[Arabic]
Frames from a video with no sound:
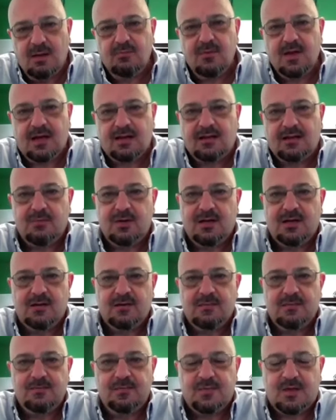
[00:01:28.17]
ولم يكتمل
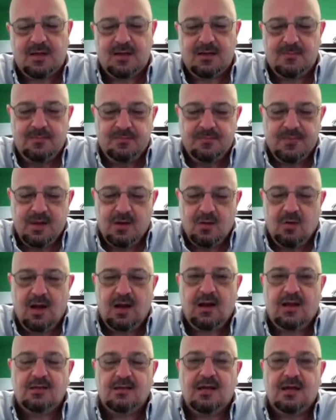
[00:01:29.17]
طيب
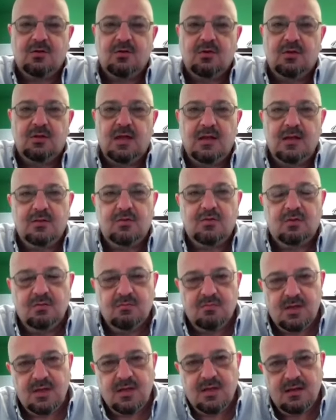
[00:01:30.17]
وهلا صاروا
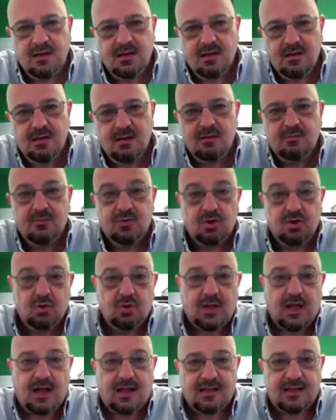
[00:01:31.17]
اثنيناتهم مش
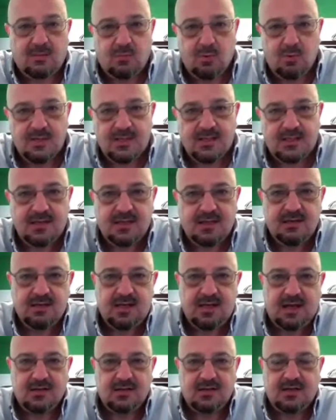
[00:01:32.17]
انه تقدموا بالسن
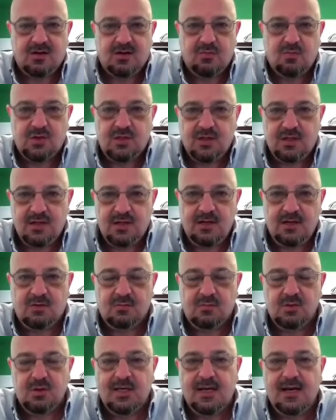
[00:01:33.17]
يعني صاروا مسنين
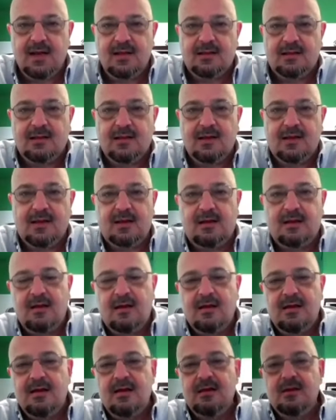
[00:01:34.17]
ومسنات لكن
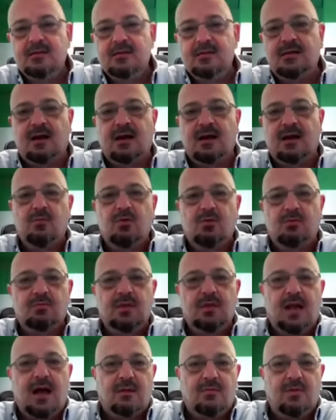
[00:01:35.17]
صار عمرهم
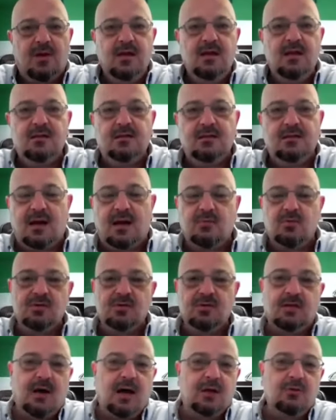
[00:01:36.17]
بال 40 صار
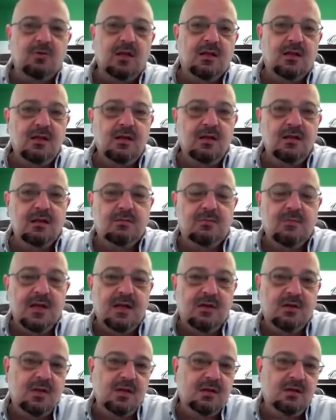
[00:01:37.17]
عمرهم 37
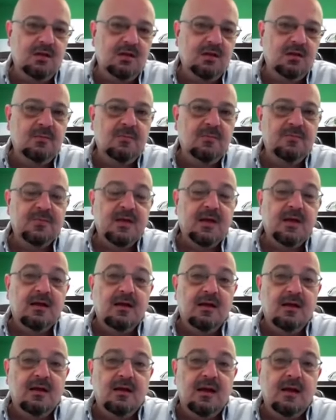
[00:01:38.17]
38
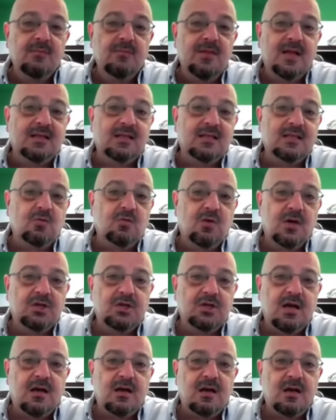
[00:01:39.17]
آه، لم
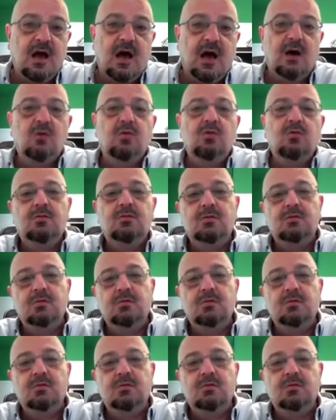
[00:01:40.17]
يتزوجا او